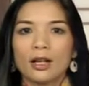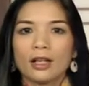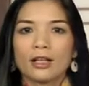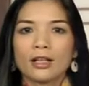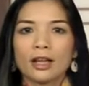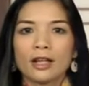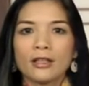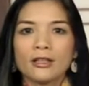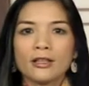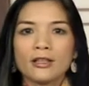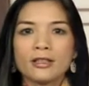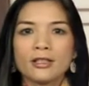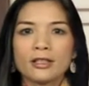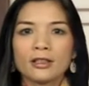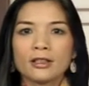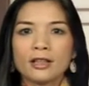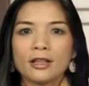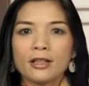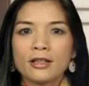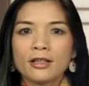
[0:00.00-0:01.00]
Các giới
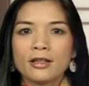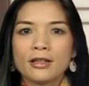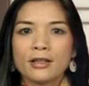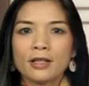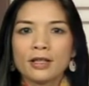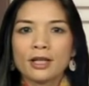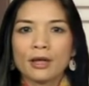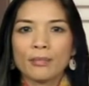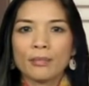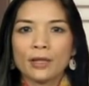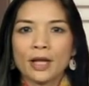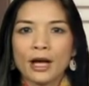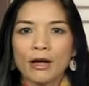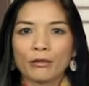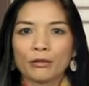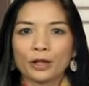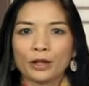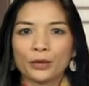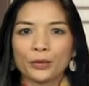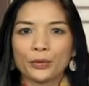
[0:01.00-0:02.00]
chức thế giới gặp
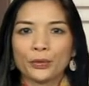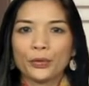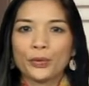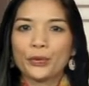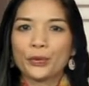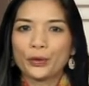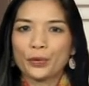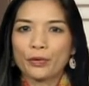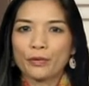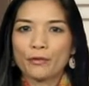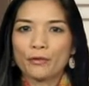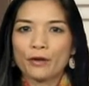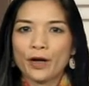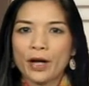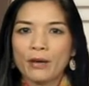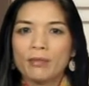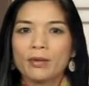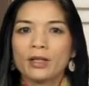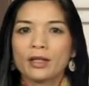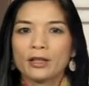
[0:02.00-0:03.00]
nhau tại thủ đô của
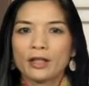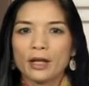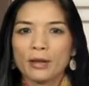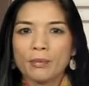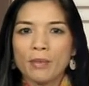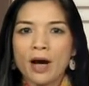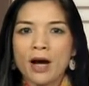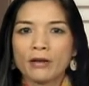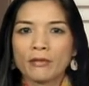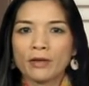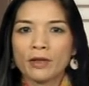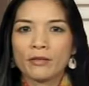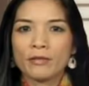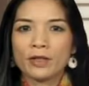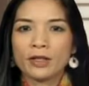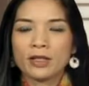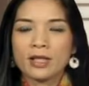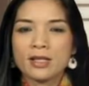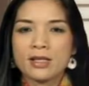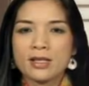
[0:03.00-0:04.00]
Pháp để bàn về
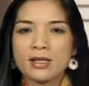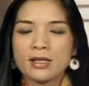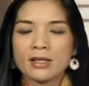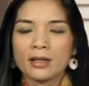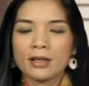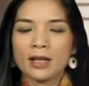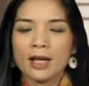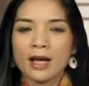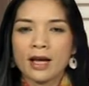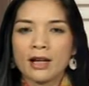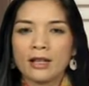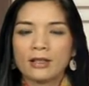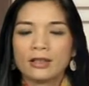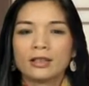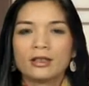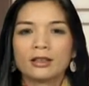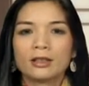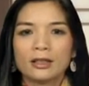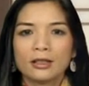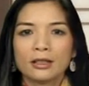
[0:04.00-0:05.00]
vấn đề Syria,
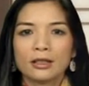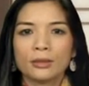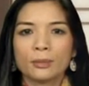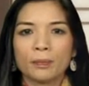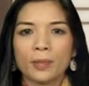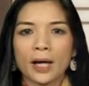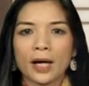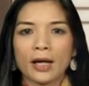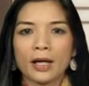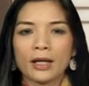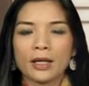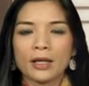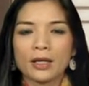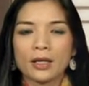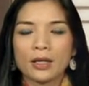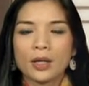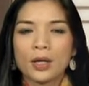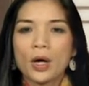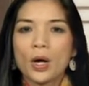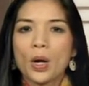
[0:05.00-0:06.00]
tên từ Paris.
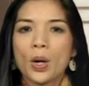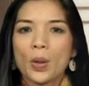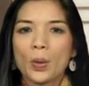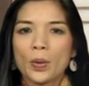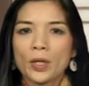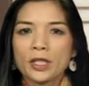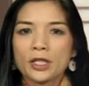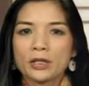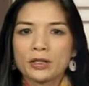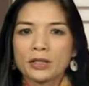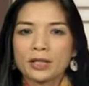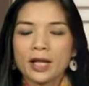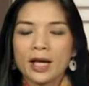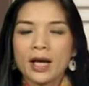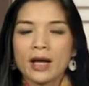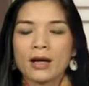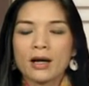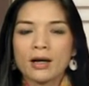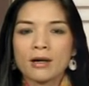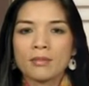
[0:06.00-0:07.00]
Ngoại trưởng
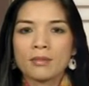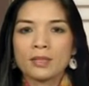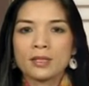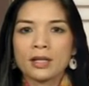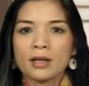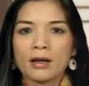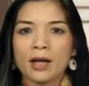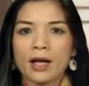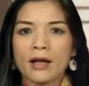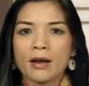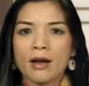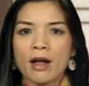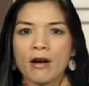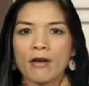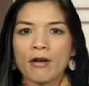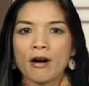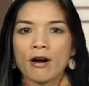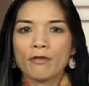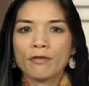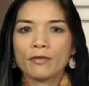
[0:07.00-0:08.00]
Nga ông Sergei
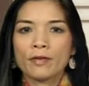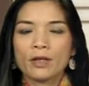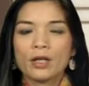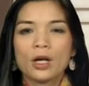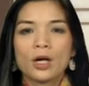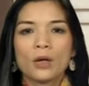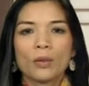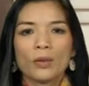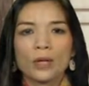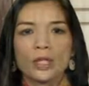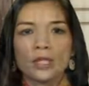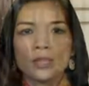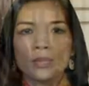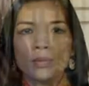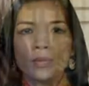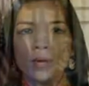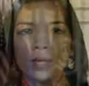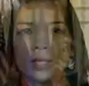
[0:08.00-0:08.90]
Lavrov, Ngoại trưởng Hoa